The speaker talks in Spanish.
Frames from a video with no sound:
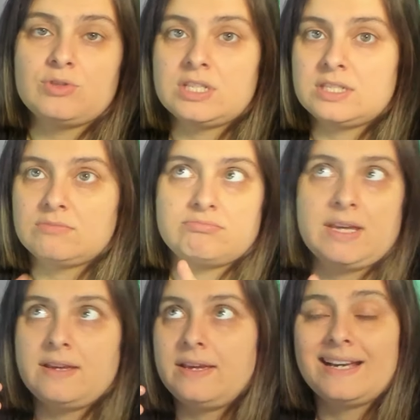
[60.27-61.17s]
unas
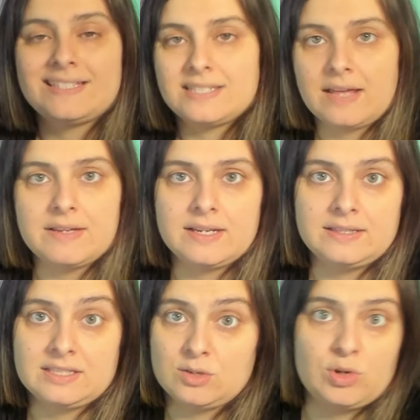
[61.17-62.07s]
eh, extra
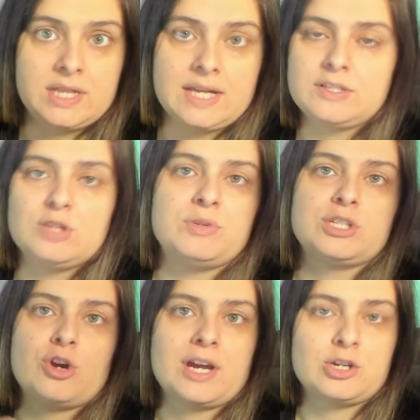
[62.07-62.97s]
de, seguridad. Si no
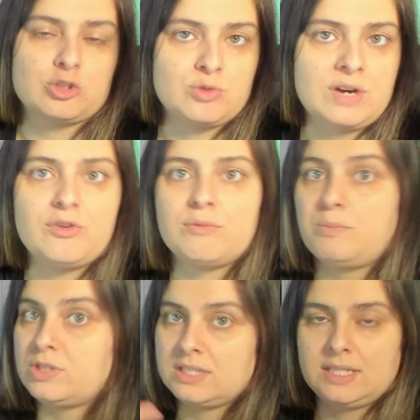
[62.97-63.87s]
podéis loguearos de una forma,
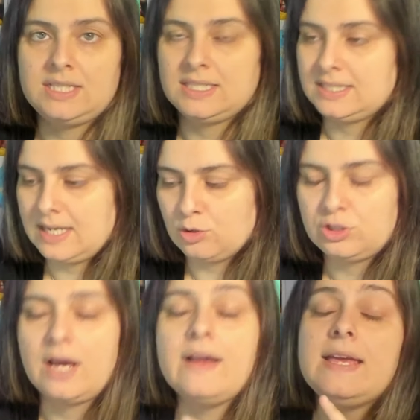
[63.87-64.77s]
pues tenéis esa
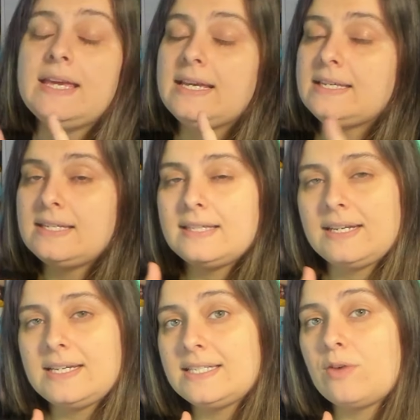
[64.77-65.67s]
otra. Si
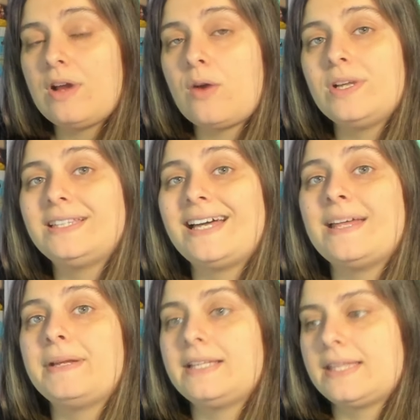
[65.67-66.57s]
tenéis ya una cuenta
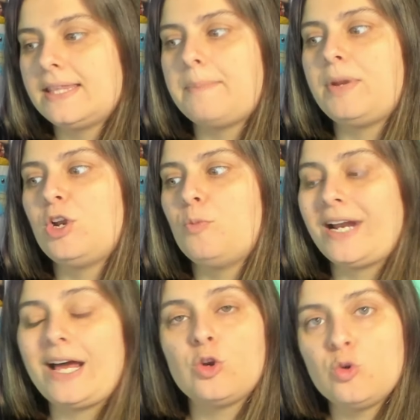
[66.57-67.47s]
de PTC, pero
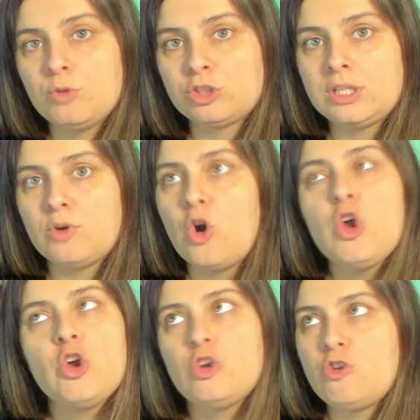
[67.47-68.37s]
por algún motivo
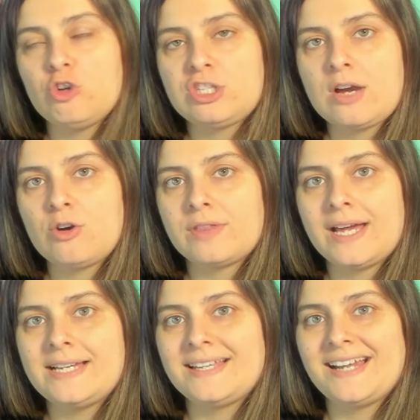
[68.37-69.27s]
no os
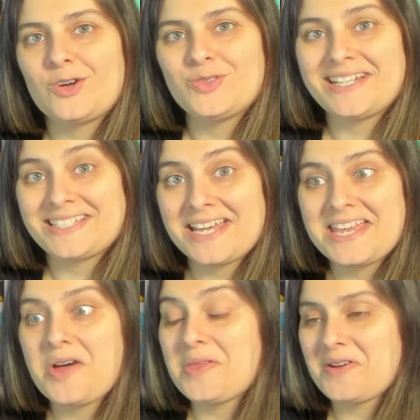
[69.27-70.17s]
acordáis de la
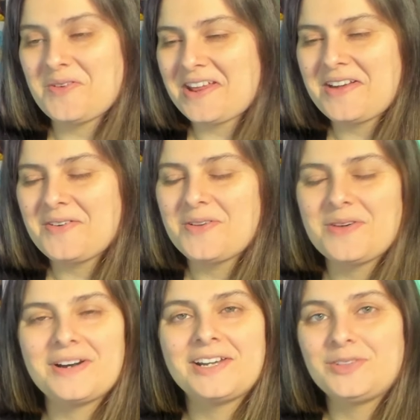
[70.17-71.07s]
contraseña o del correo o de
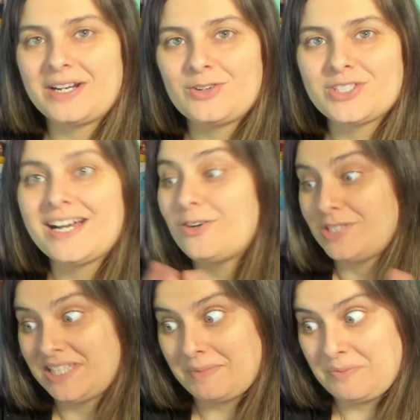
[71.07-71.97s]
cualquier otra cosa,
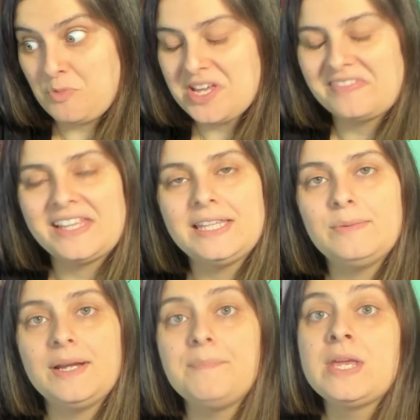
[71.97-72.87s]
cosa también muy entendible,